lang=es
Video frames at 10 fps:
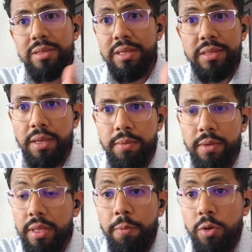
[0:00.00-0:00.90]

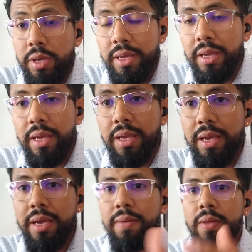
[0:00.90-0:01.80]
Sencillamente porque es
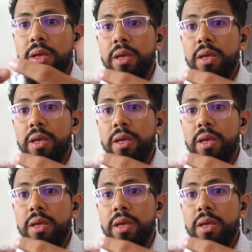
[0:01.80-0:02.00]
que